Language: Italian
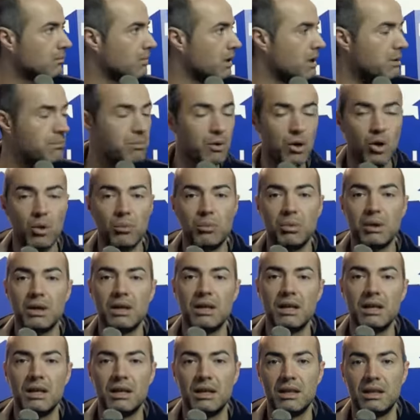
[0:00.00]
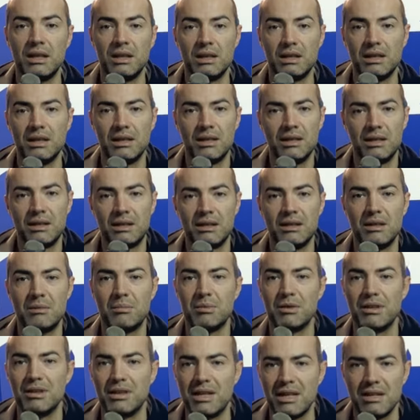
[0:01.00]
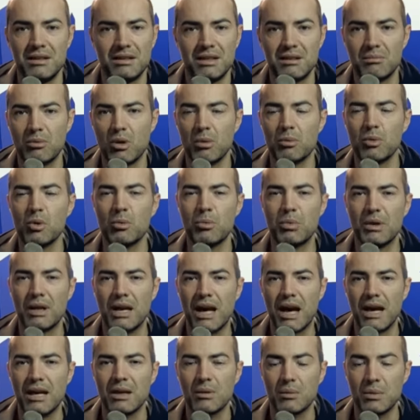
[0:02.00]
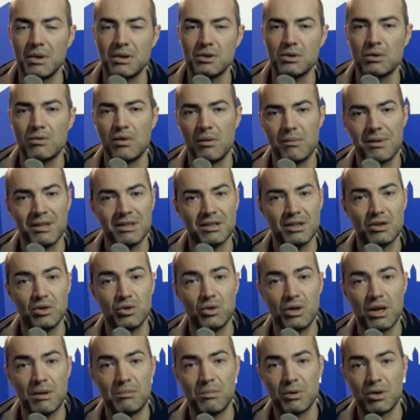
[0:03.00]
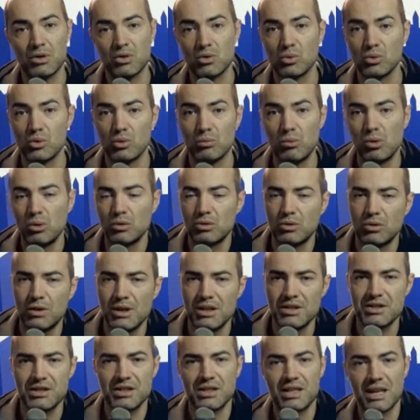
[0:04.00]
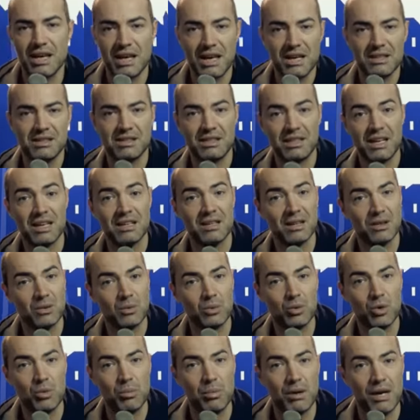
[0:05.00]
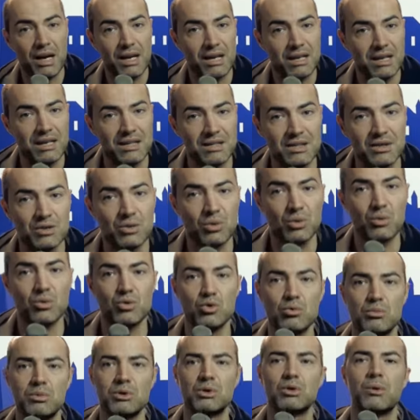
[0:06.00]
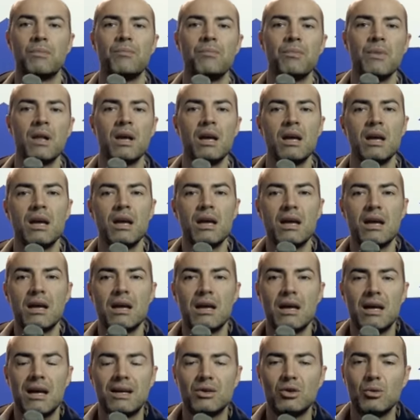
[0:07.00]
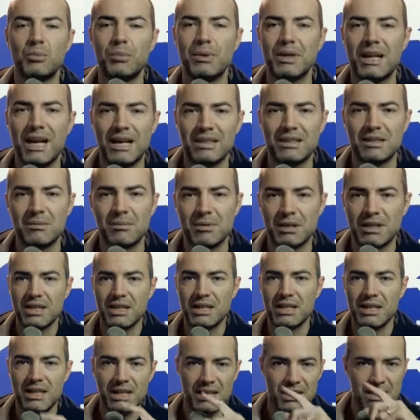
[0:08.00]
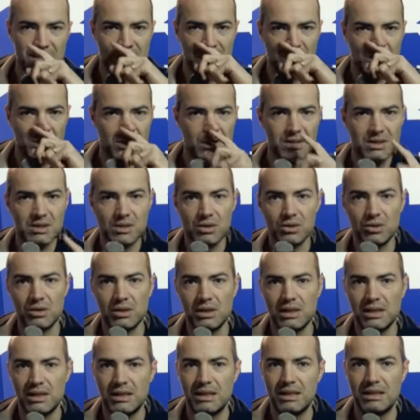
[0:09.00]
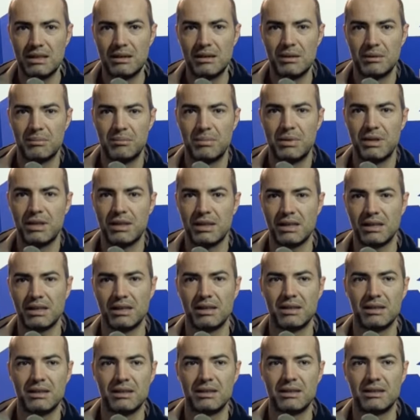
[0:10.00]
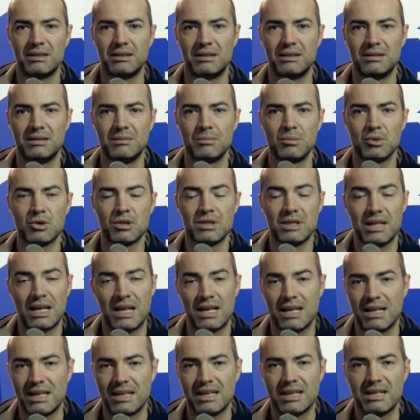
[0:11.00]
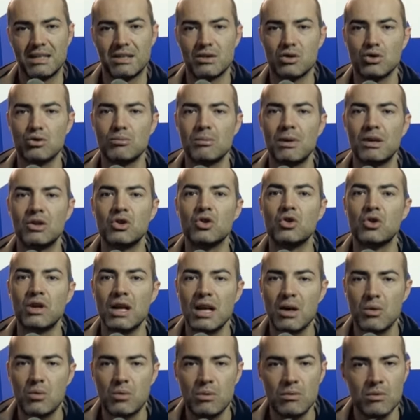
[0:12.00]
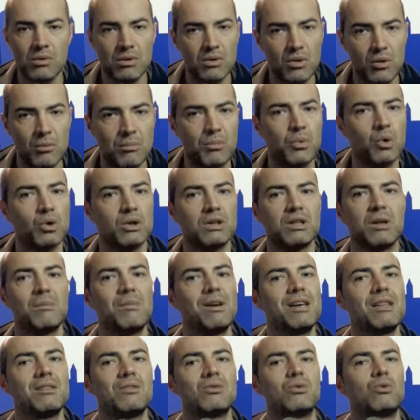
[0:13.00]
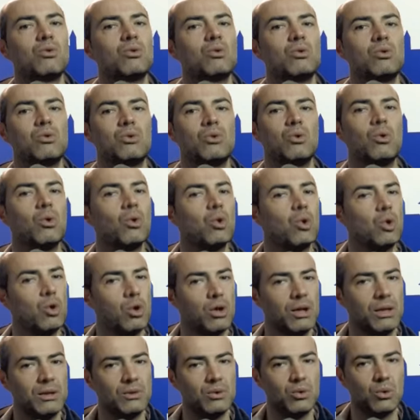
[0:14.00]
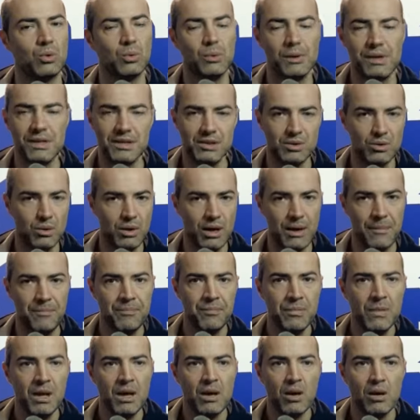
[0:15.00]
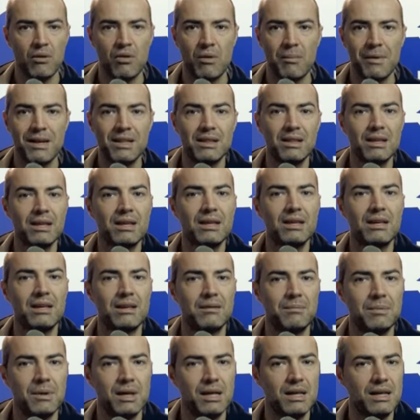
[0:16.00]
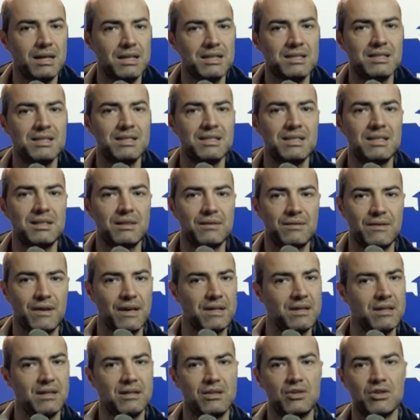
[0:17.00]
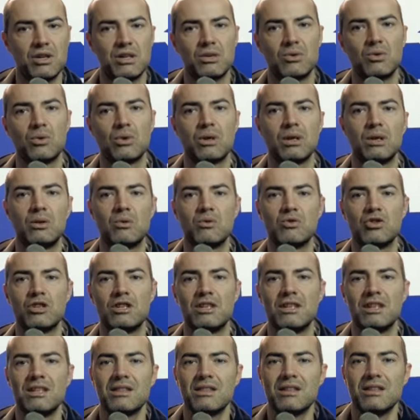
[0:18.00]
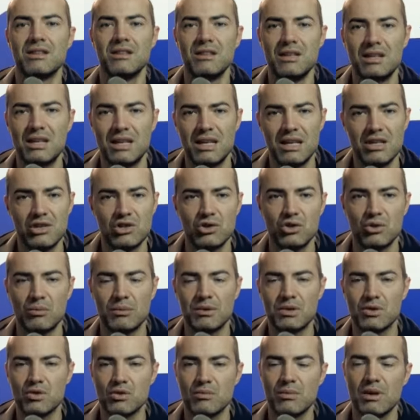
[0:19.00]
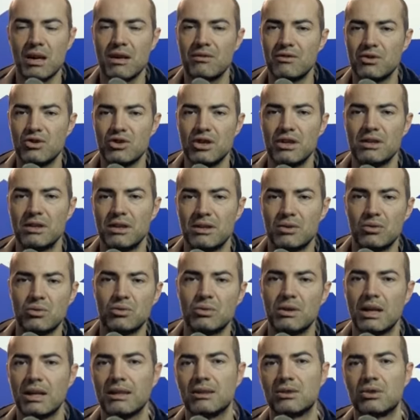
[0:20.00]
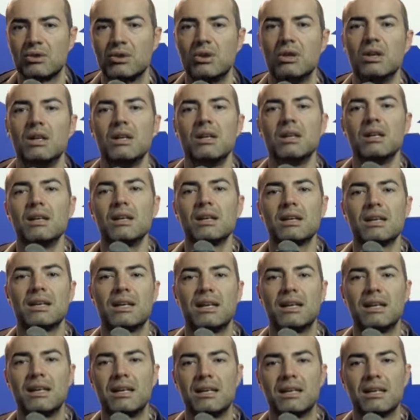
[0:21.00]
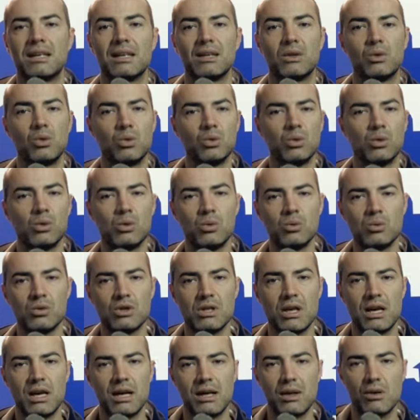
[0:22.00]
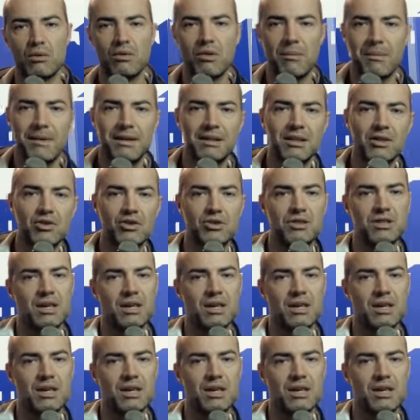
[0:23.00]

i propri dipendenti, i propri operai. Questo ovviamente non è piaciuto molto né ai sindacati né ad alcuni operai che si sono subito adoperati chiarire la situazione e per eh, dimostrare che insomma non è un comportamento corretto questo. Ora ovviamente Pieralisi si difende dicendo che non c'è niente di illecito, ma insomma la vicenda è tutt'altro che, che, conclusa e ovviamente ci